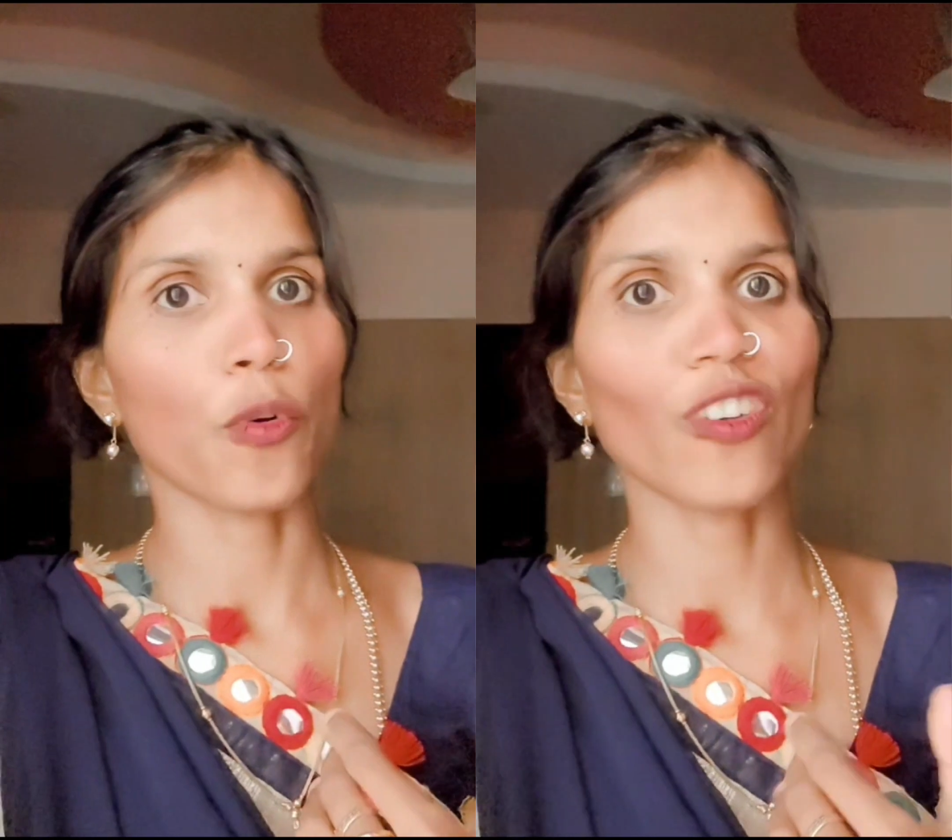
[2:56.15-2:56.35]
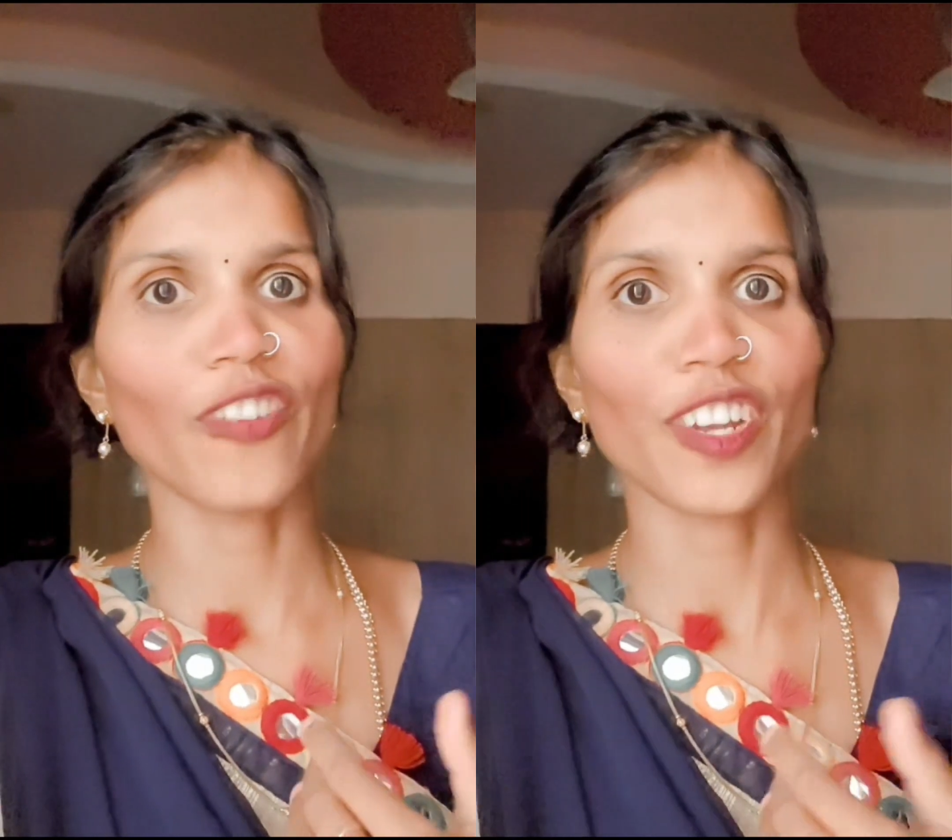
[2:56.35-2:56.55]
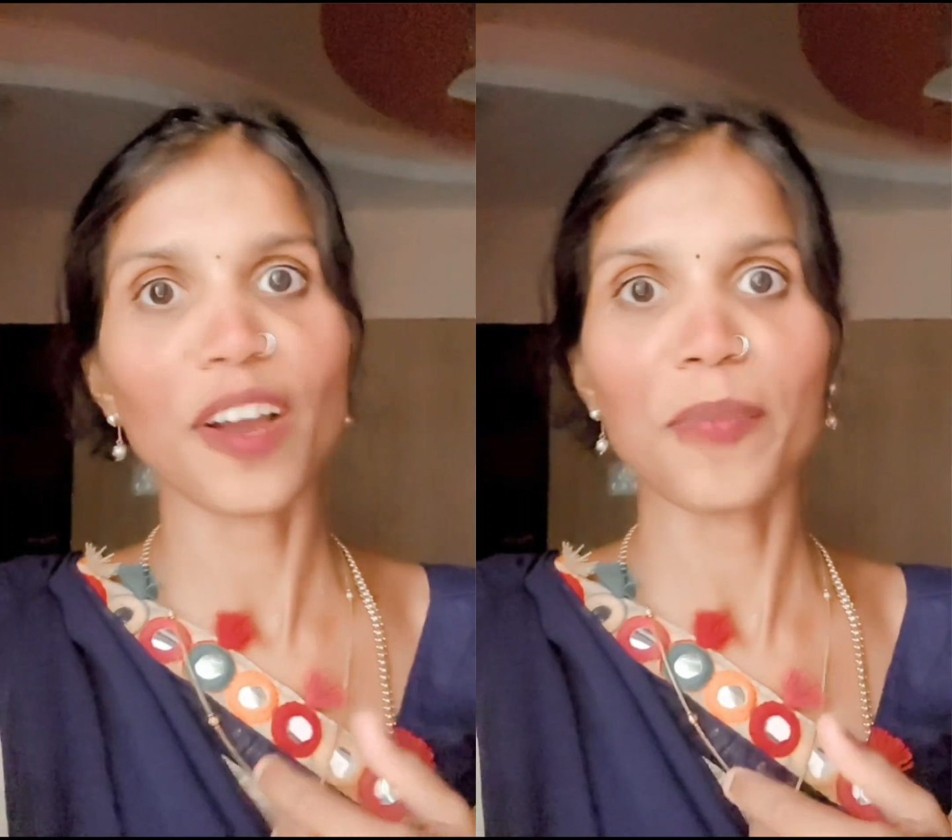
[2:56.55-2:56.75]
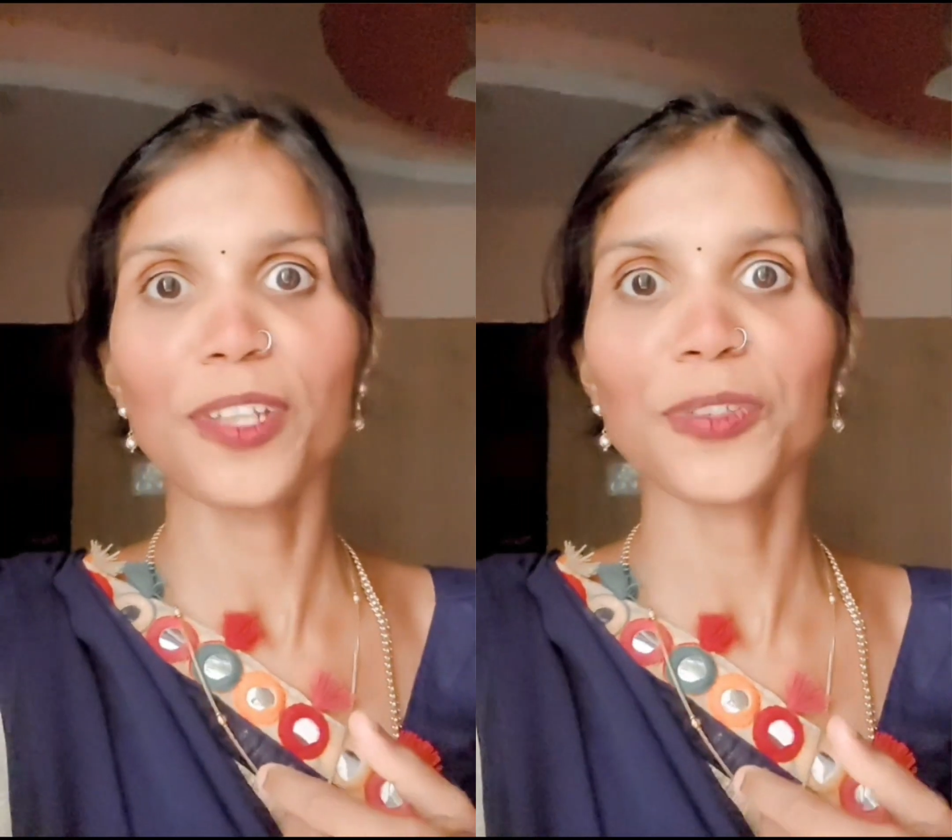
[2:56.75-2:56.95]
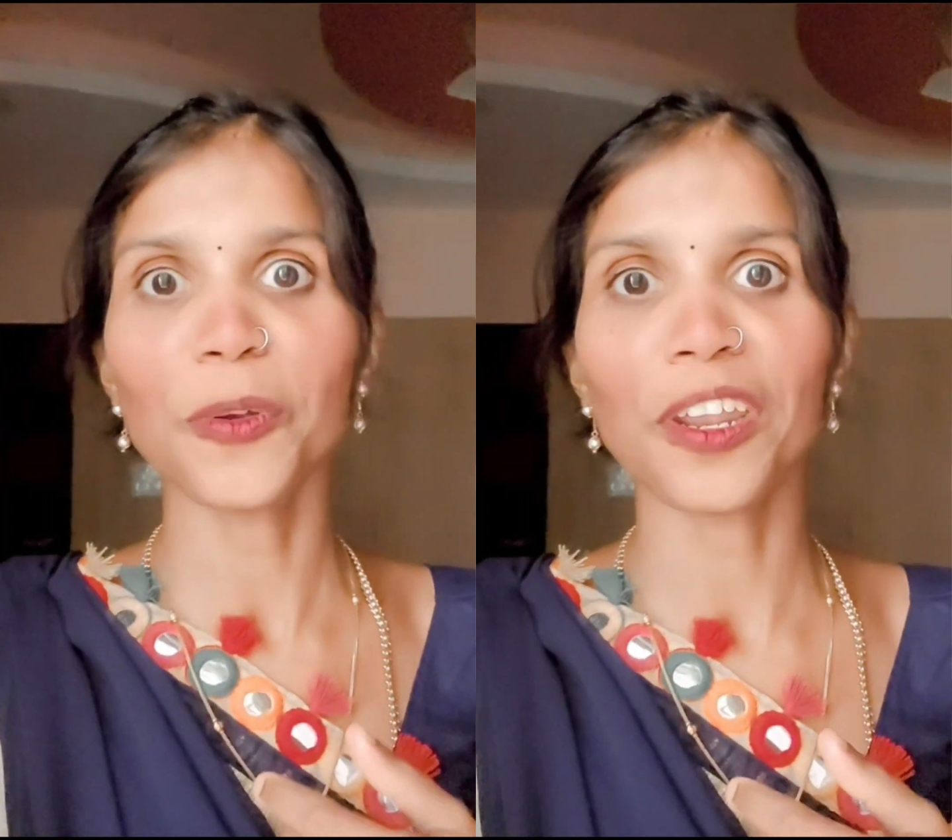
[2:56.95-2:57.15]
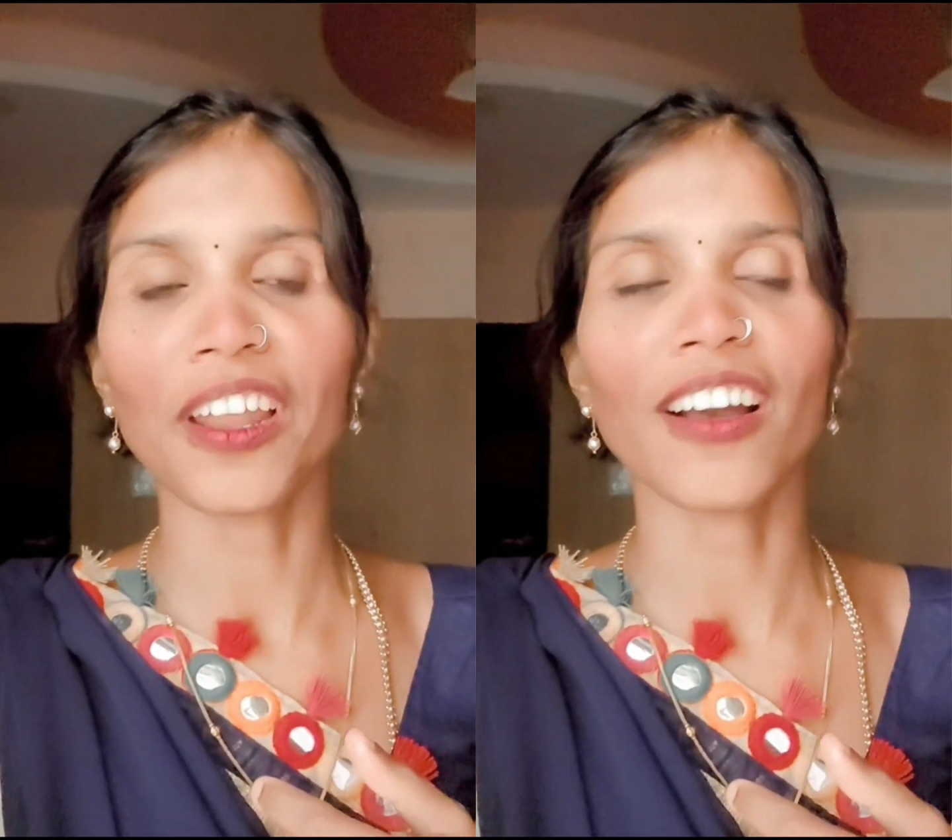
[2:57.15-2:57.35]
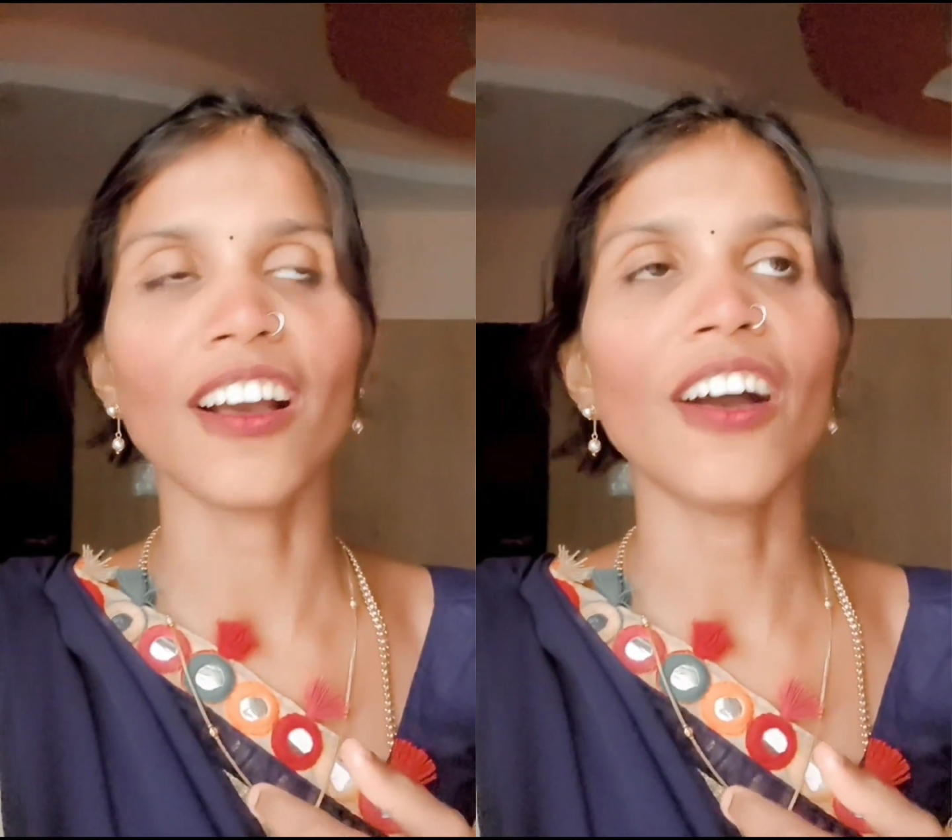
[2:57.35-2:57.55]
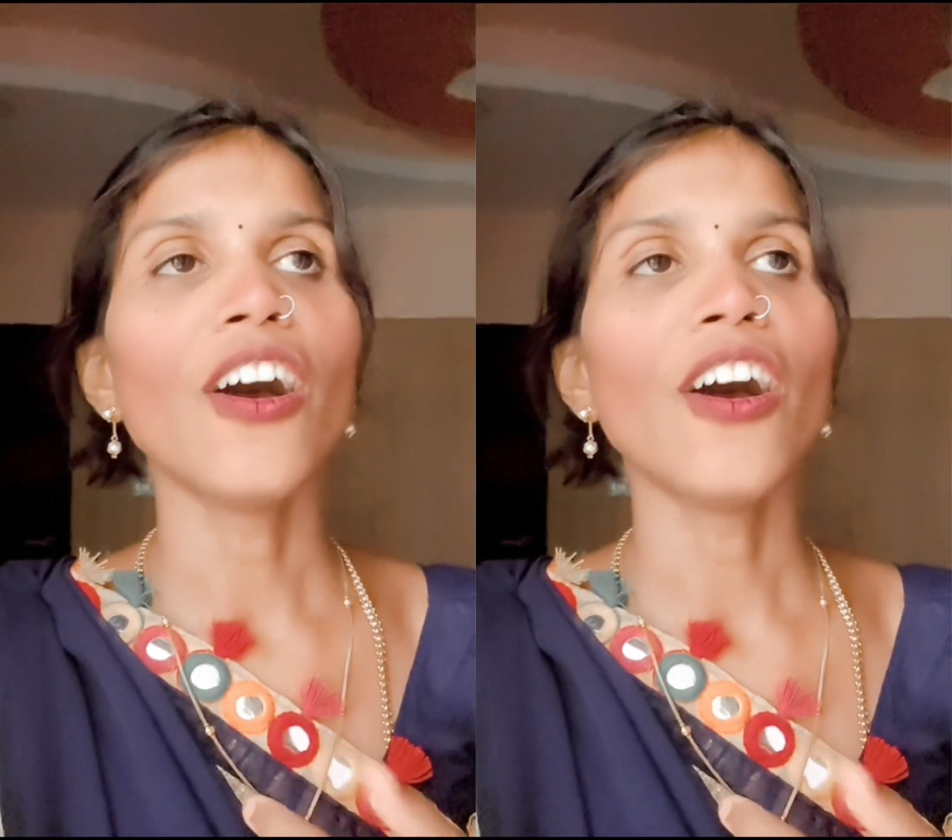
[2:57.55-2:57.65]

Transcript: போக விடுங்க அப்படின்னு சொல்லிடுறாங்க